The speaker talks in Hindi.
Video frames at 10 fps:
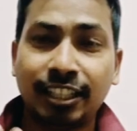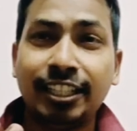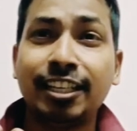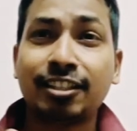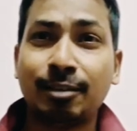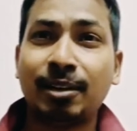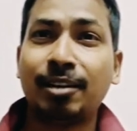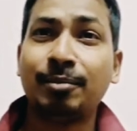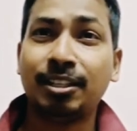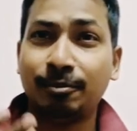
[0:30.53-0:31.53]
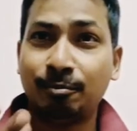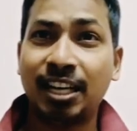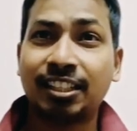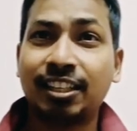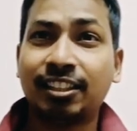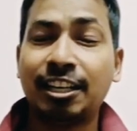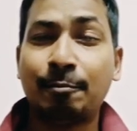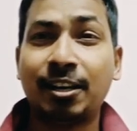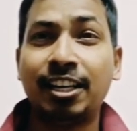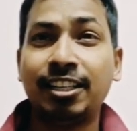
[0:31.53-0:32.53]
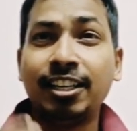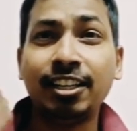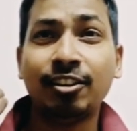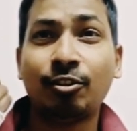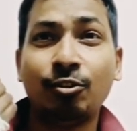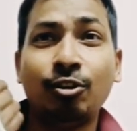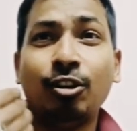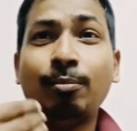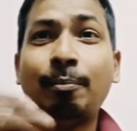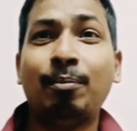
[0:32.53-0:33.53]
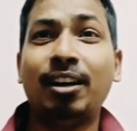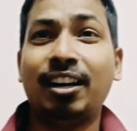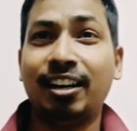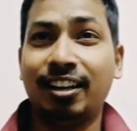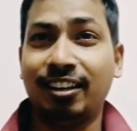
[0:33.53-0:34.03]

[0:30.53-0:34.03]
चलिए इसके बारे में बात करते हैं पहले ये रोल बब्बा